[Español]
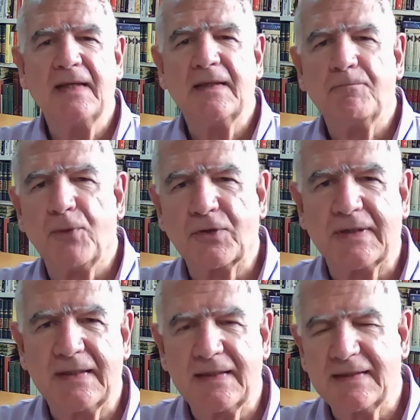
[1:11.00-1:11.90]

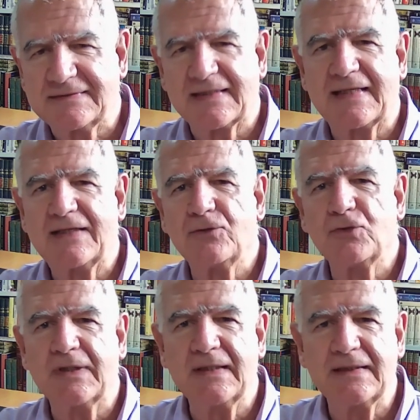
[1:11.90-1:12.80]
Porque está claro
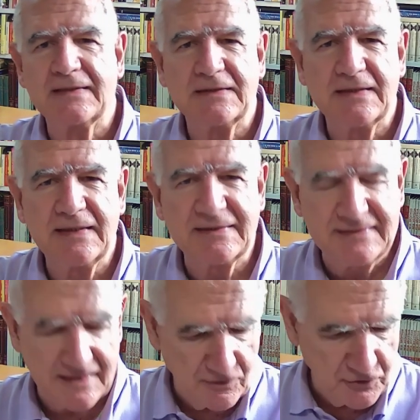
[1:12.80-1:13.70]
que esta
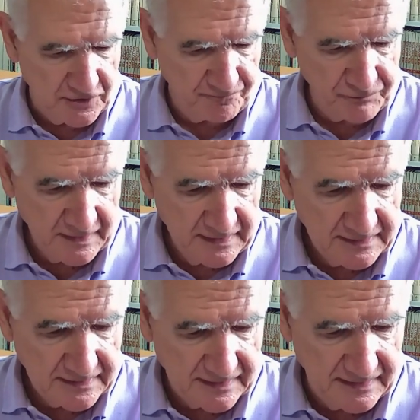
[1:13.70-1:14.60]
reunión,
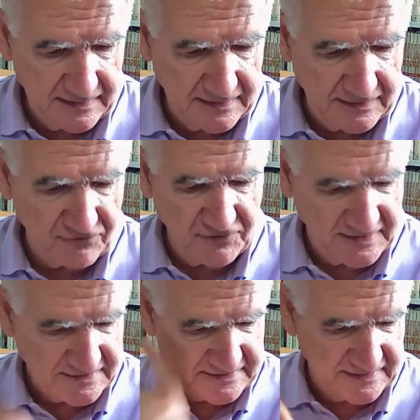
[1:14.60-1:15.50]
que
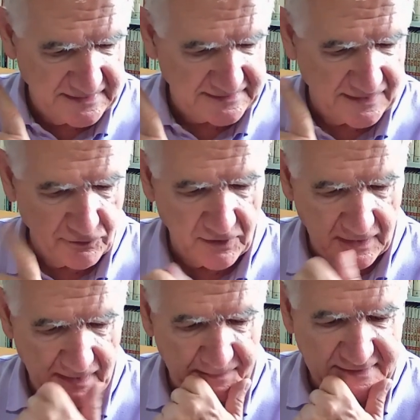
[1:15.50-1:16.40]
fíjense, en esta reunión
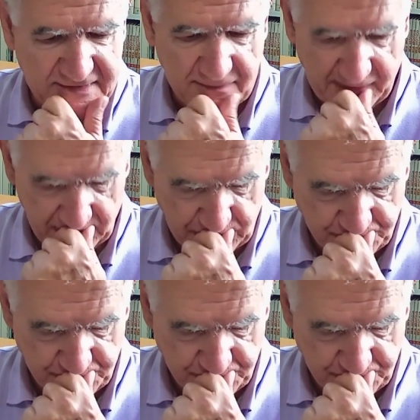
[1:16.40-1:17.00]
han participado